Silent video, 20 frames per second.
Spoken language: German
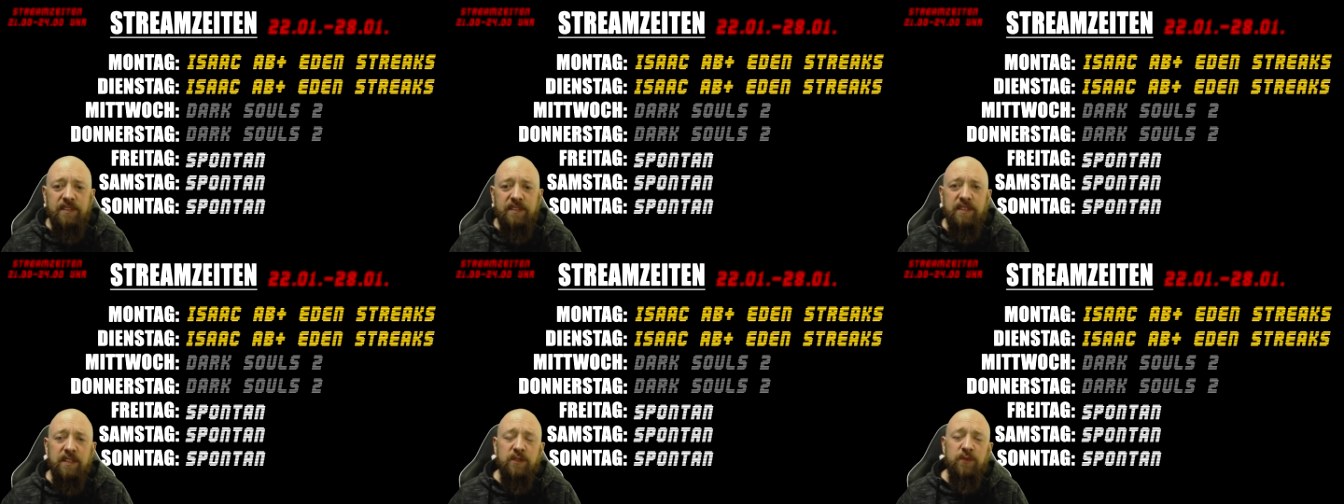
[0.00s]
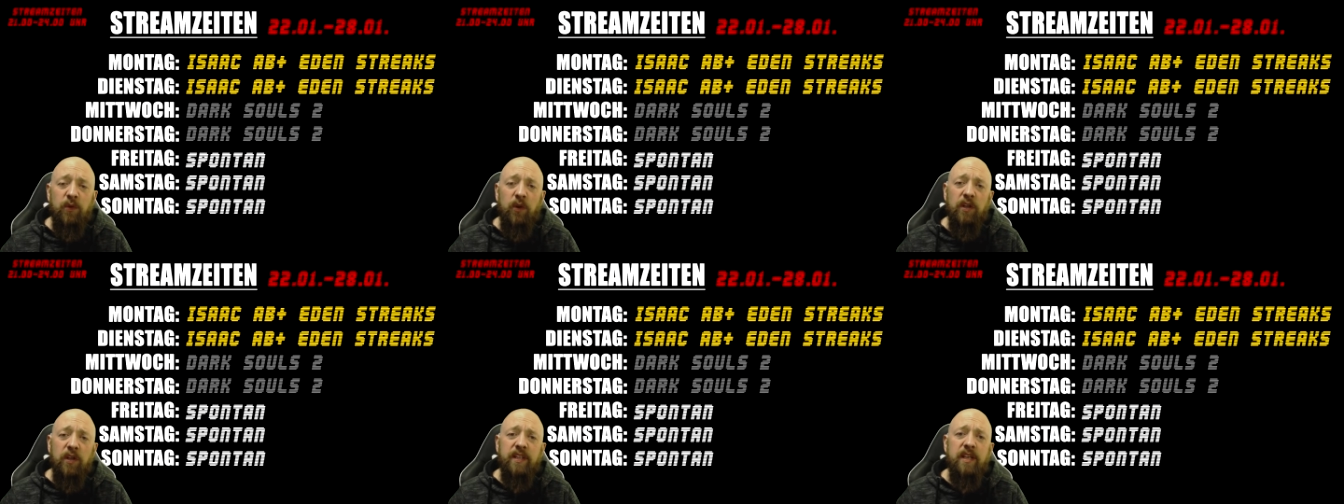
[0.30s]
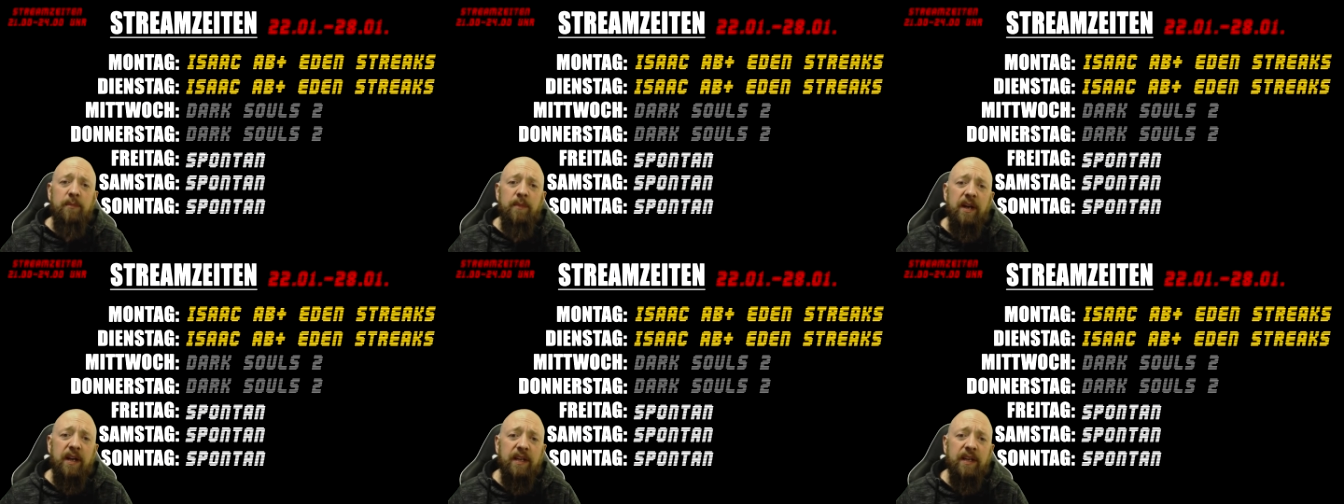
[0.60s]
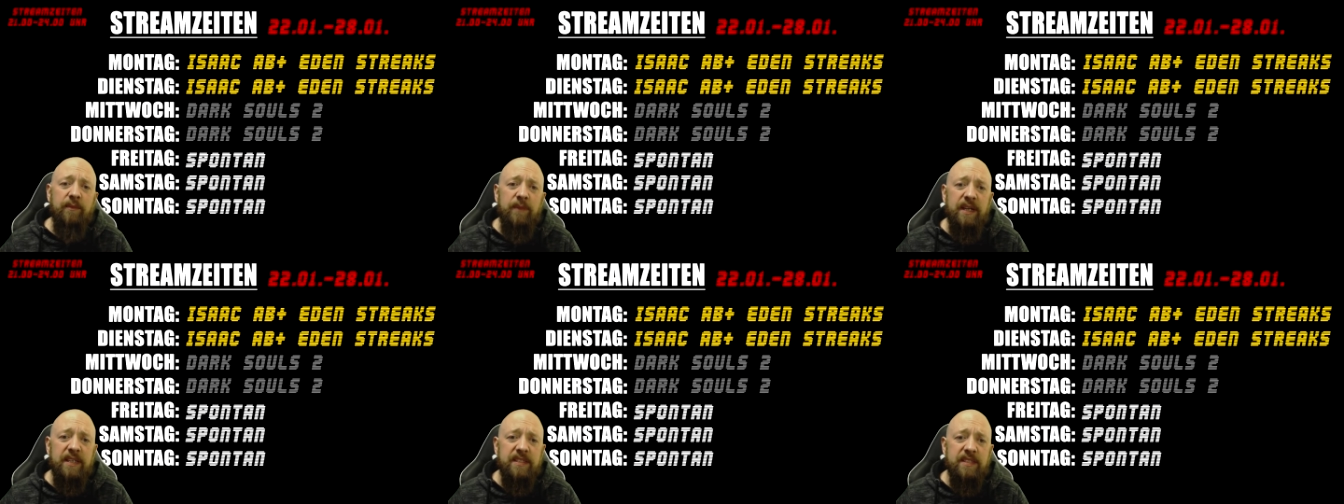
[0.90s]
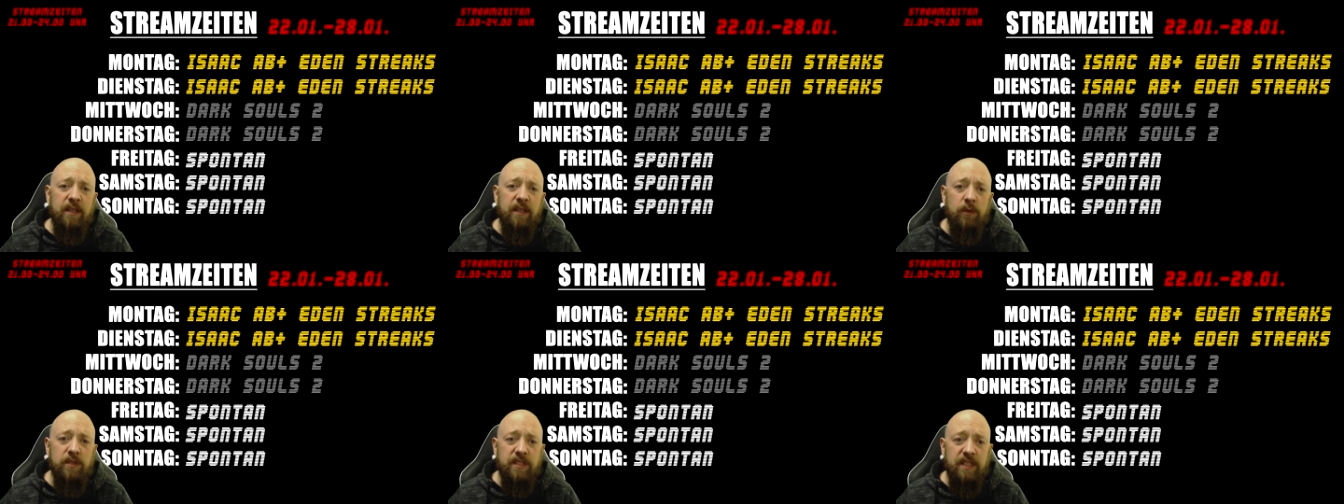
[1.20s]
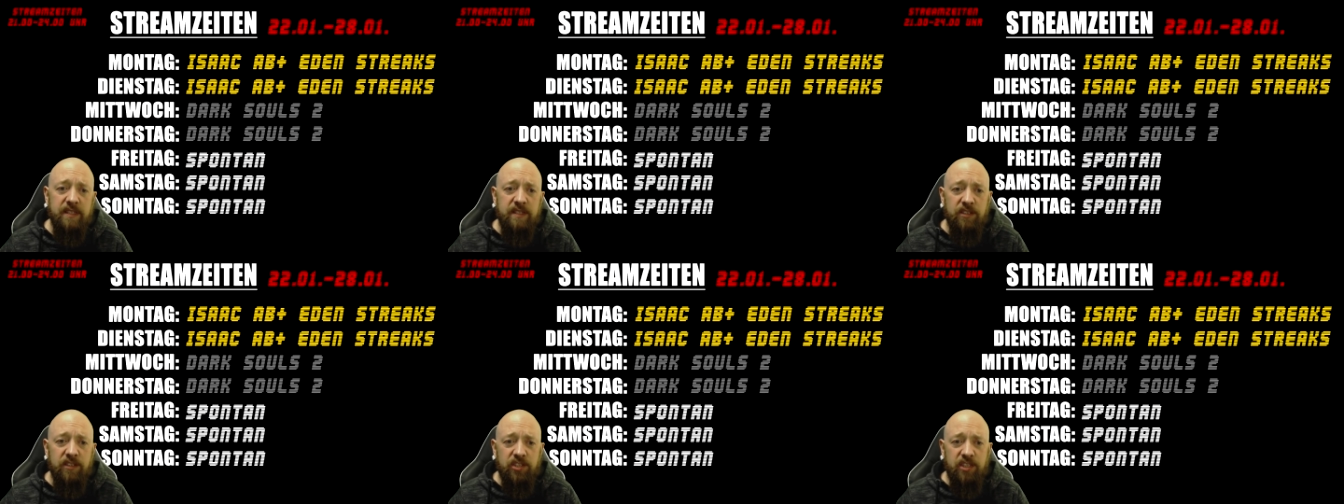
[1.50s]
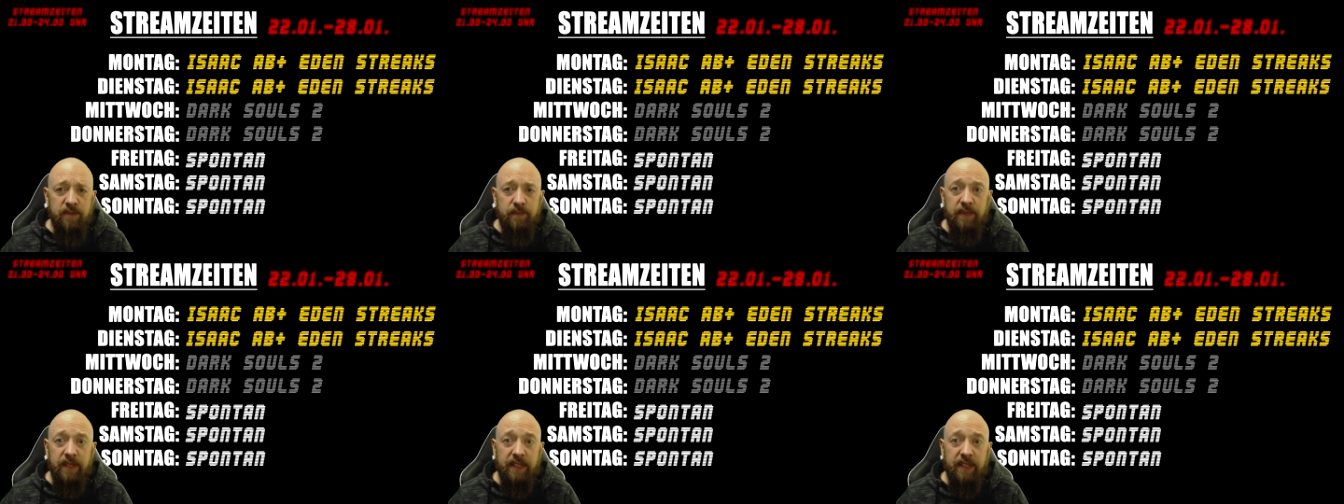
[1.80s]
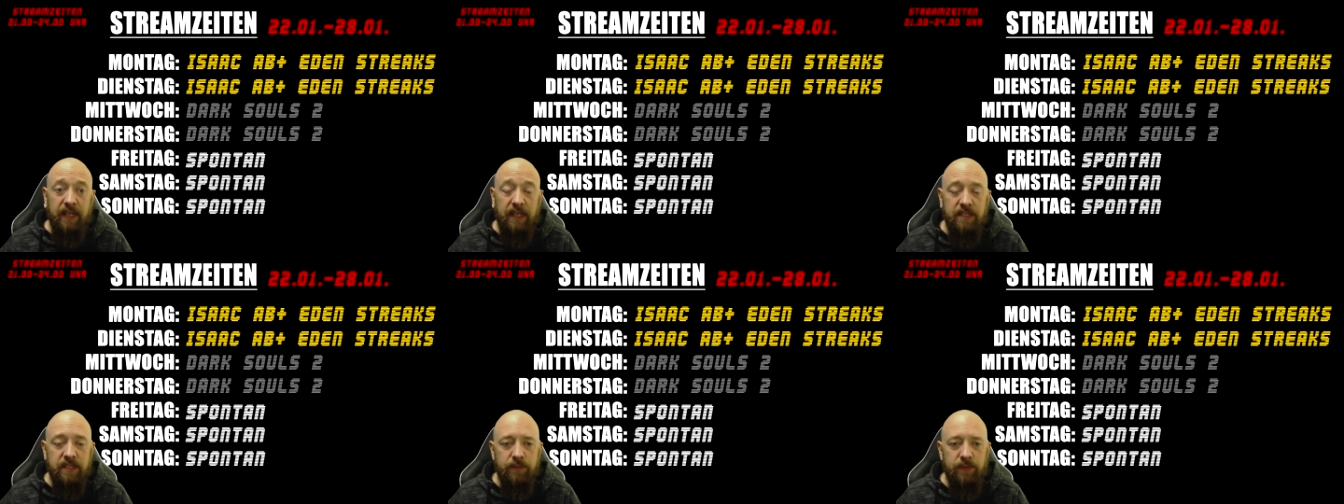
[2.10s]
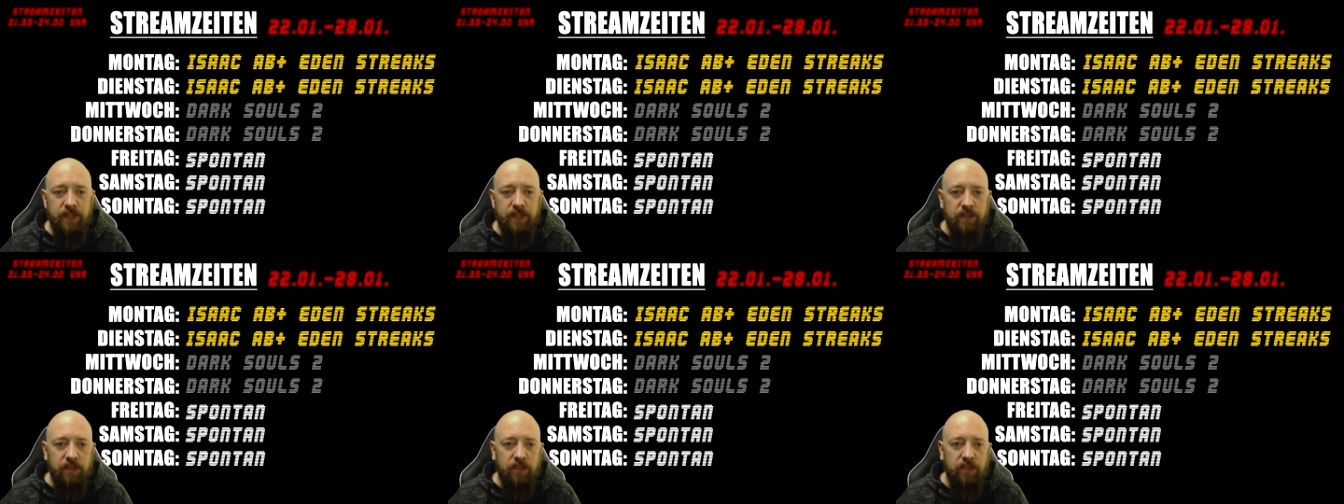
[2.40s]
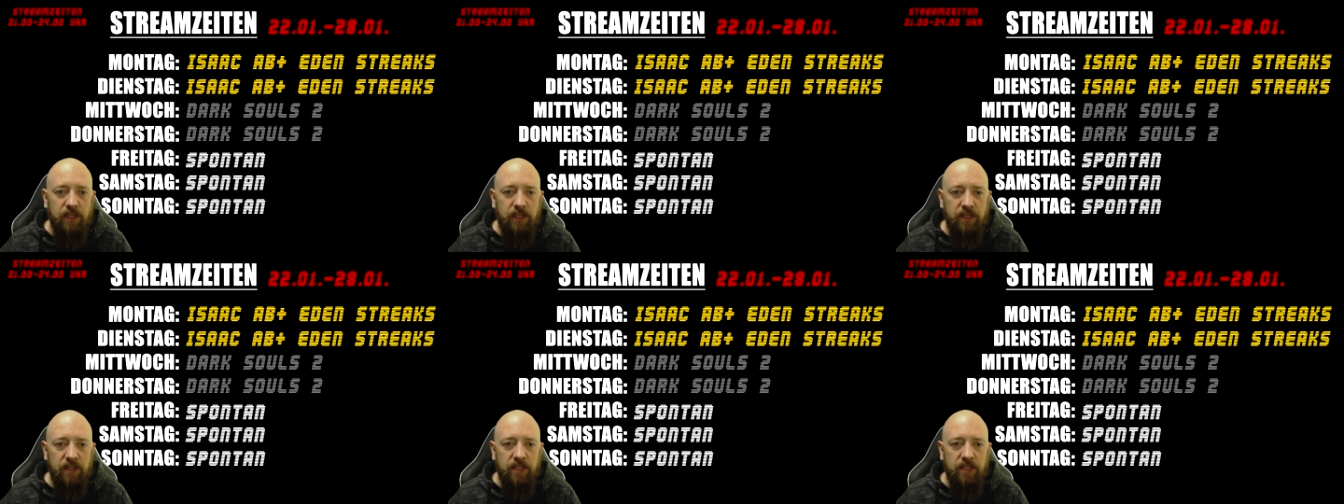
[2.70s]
sieht es folgendermaßen aus. Das hier stimmt nicht ganz, was hier steht.